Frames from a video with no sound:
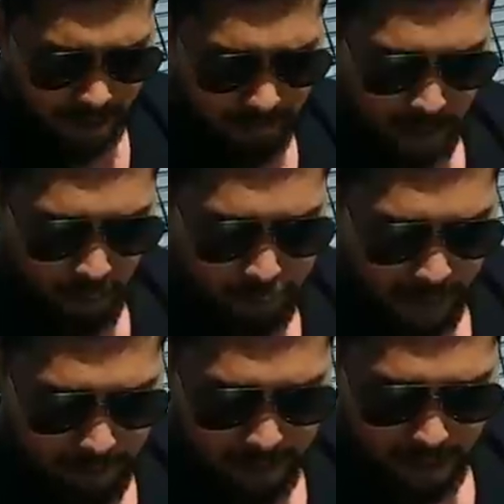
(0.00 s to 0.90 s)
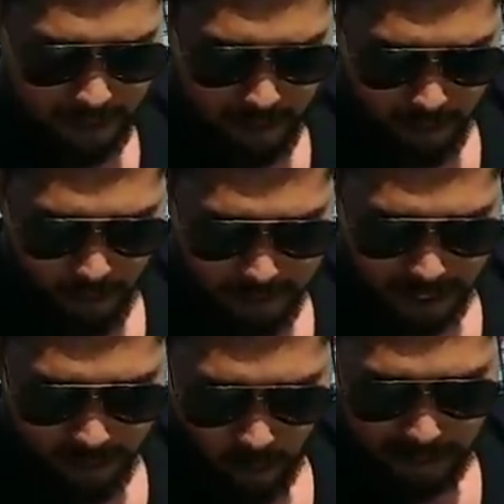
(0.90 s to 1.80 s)
ตำแหน่งของฝ่ามือเนี่ยเราจะ
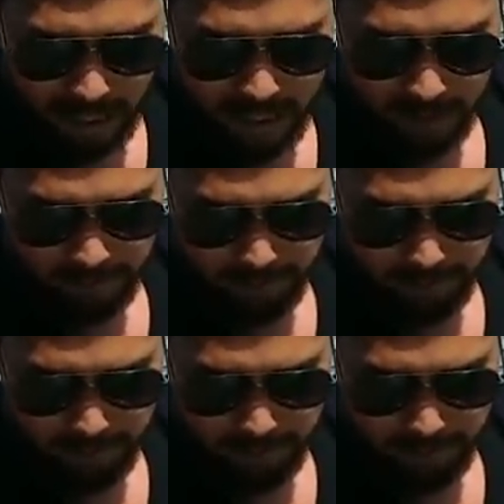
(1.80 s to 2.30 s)
หันออกข้าง